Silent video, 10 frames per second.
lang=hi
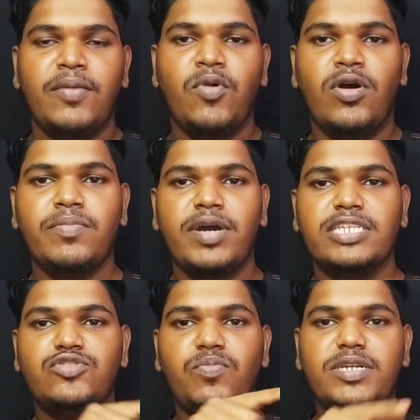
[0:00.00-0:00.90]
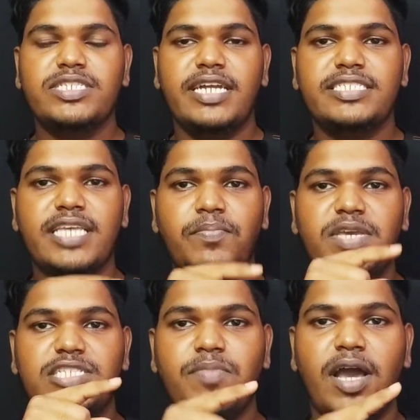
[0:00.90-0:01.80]
मोहन बगान सुपर जैंट्स के
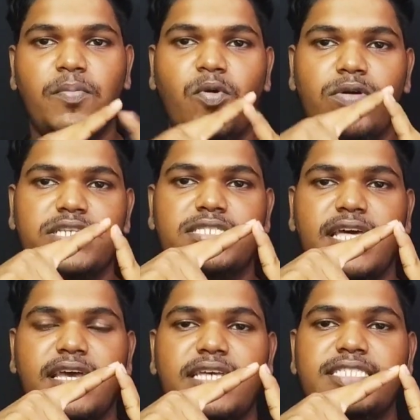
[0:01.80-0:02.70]
बीच में आपको इस त,